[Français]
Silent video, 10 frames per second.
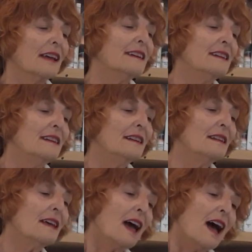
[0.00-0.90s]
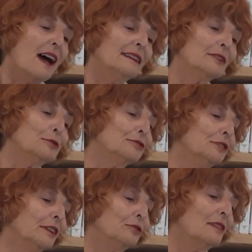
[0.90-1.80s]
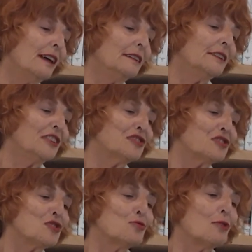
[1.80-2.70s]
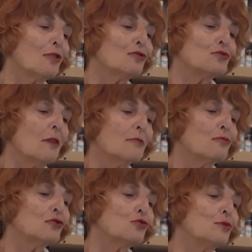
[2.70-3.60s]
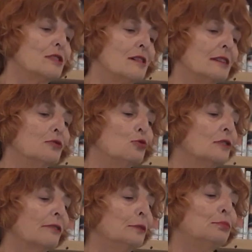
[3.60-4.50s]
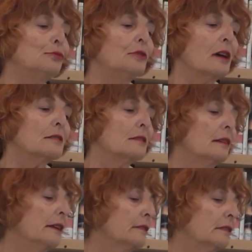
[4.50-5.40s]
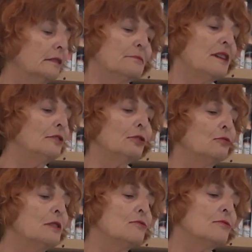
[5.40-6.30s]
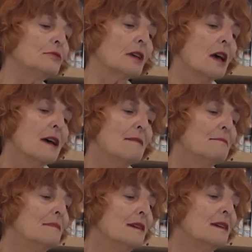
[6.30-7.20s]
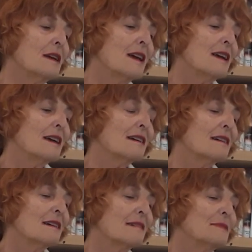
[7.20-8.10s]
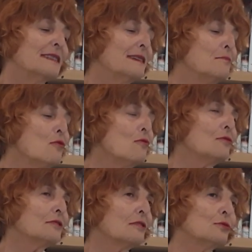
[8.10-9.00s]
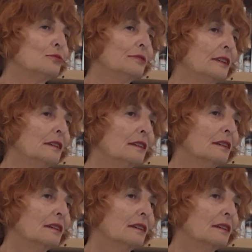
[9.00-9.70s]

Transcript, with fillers: Il allait revenir de l'Inde un de ses jours en juin ou en juillet. Elle ne savait plus car ses lettres étaient bien ennuyeuses. Mais mais ses mots, on s'en souvenait.